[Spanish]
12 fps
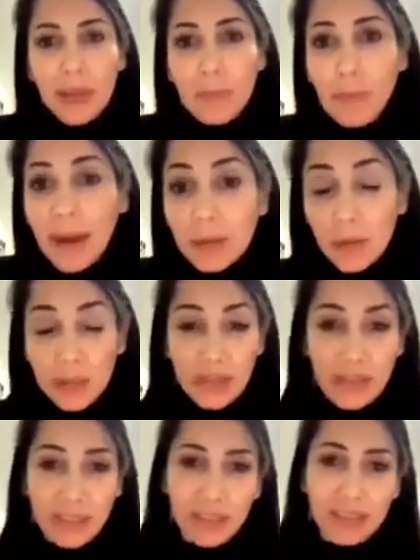del parto a
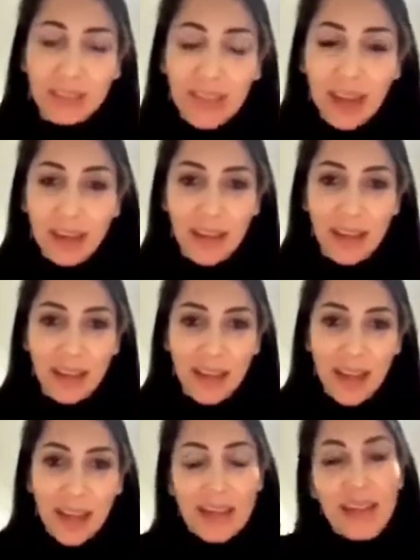través de cesárea
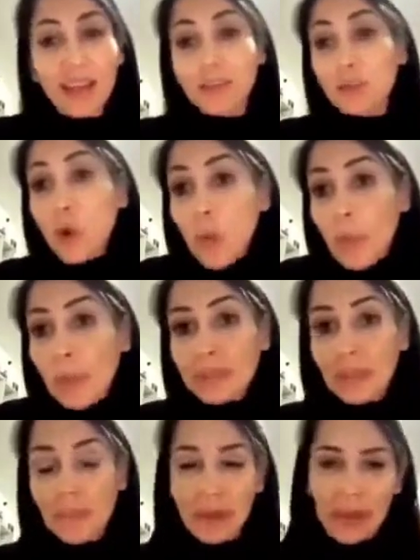y ya estuvo
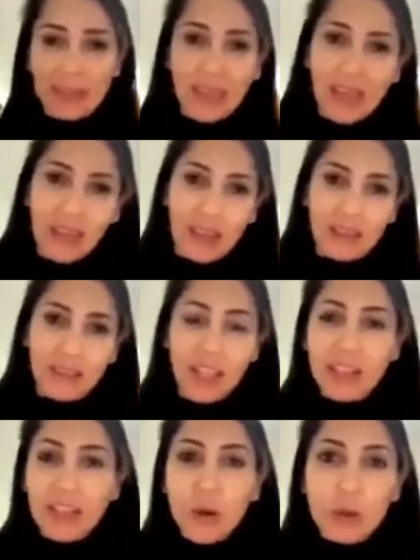pues embarazada,
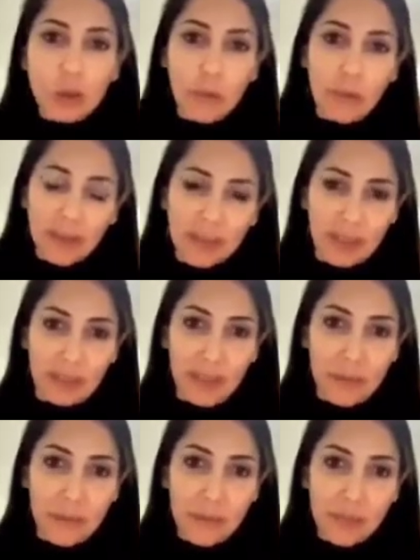siete, ocho
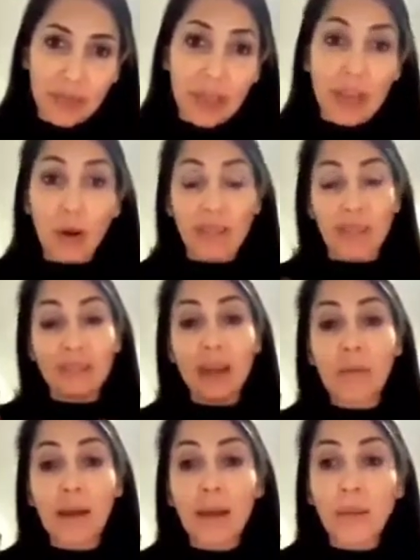meses. Y lo que se
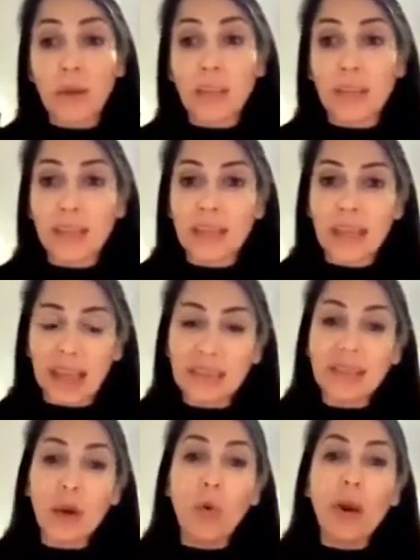está hablando aquí
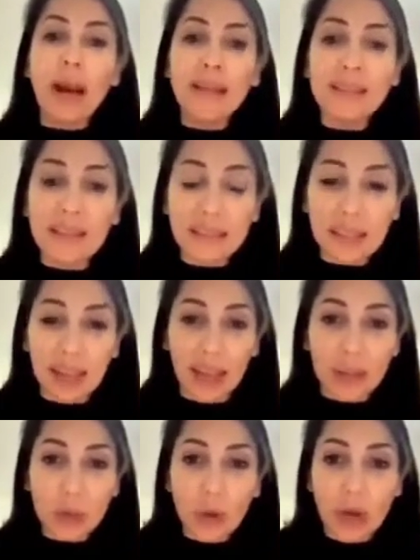es de un
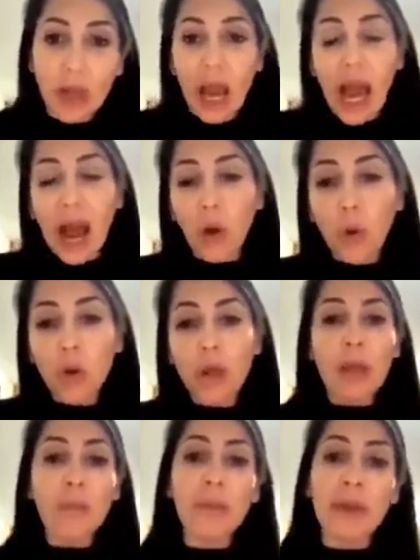asesinato a
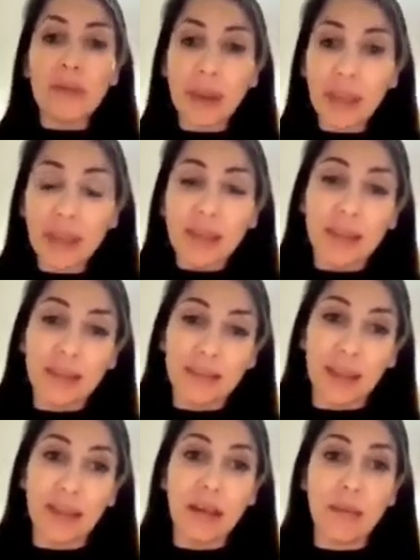un bebé que
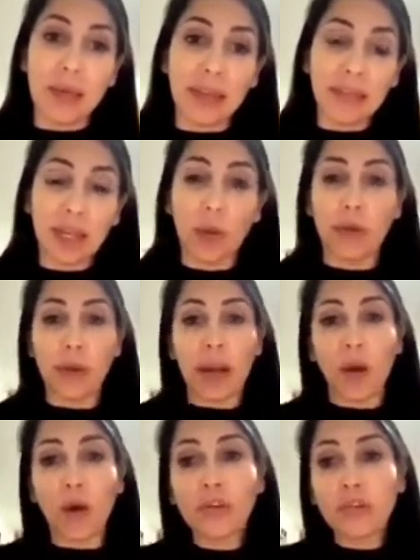está en el vientre,
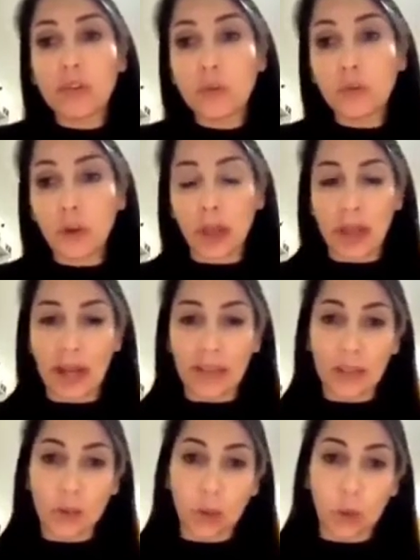cuando la Constitución, en el
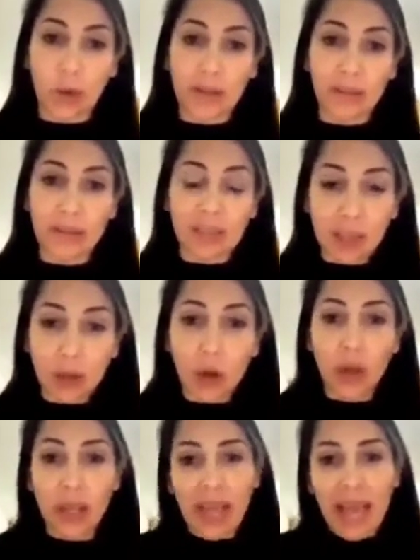artículo
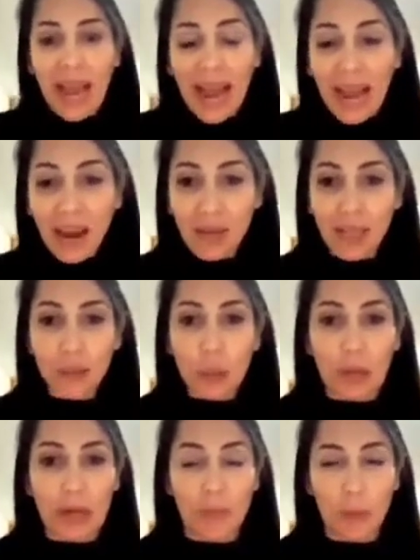45, habla
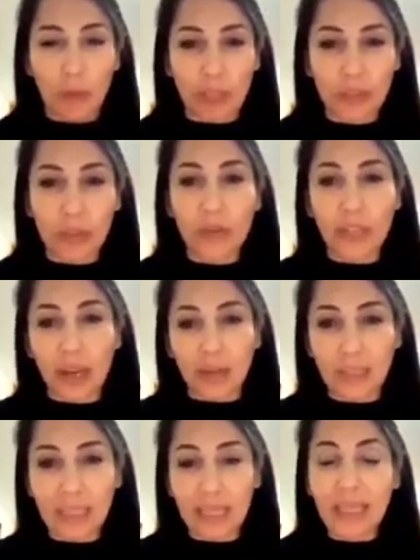sobre la protección de
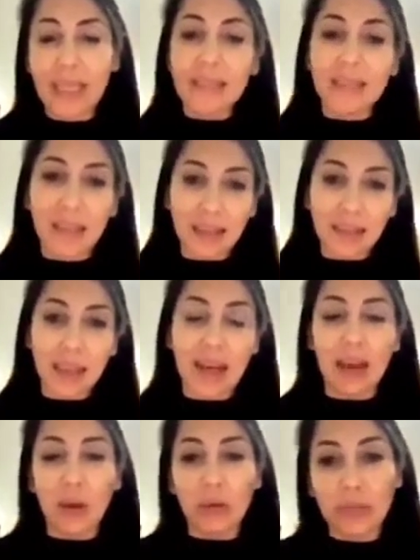la vida
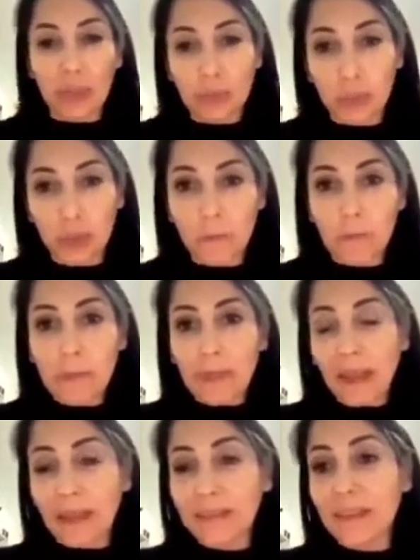desde la concepción.
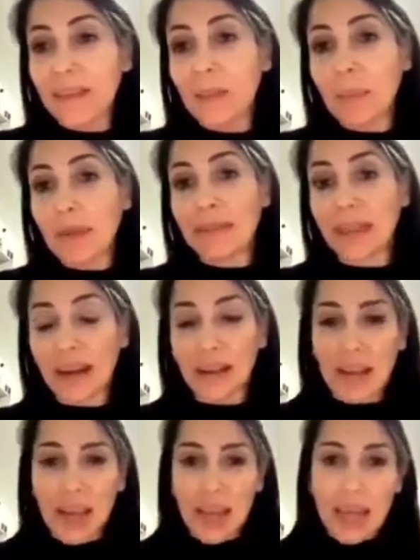Así que
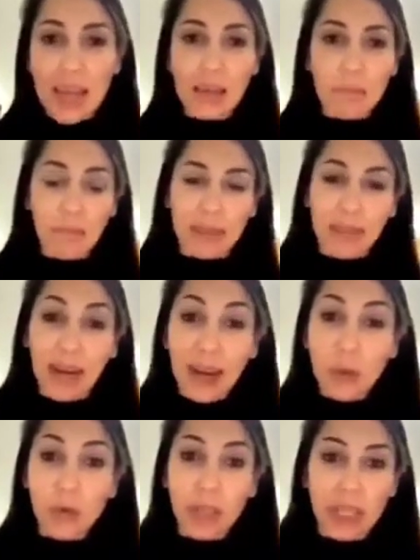pensar en
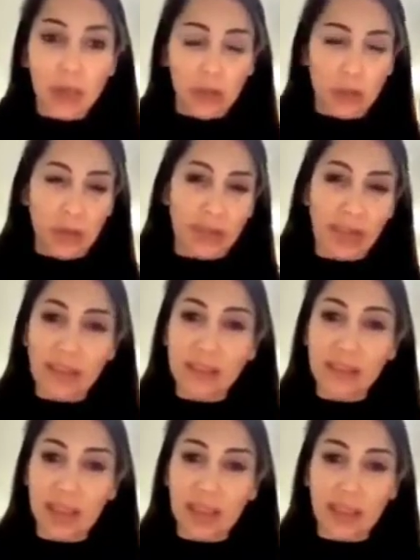matar a un niño de
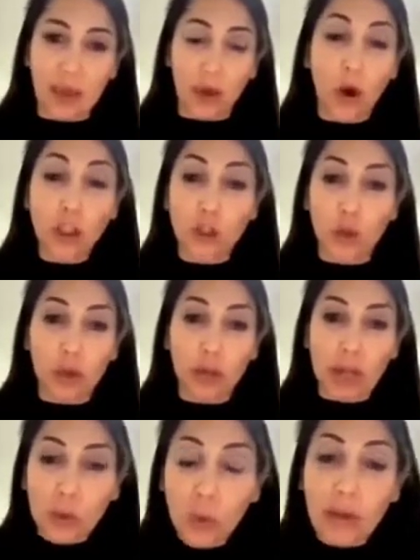6, 7,
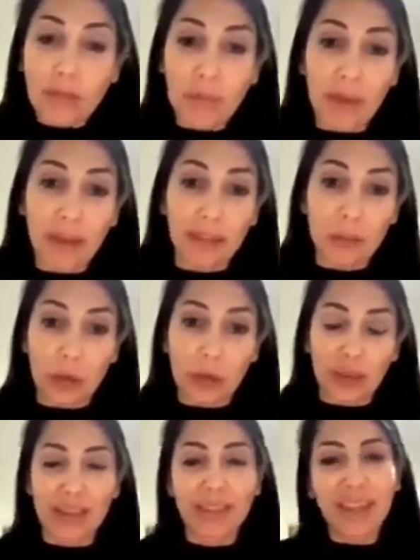8, 9 meses,
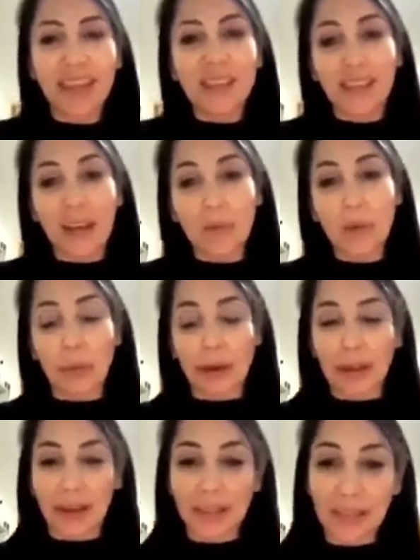cuando ya están en término
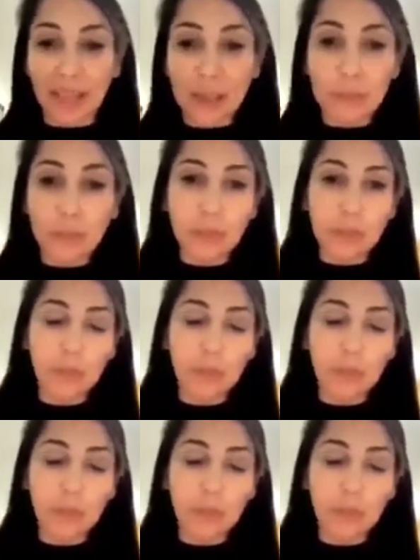para nacer,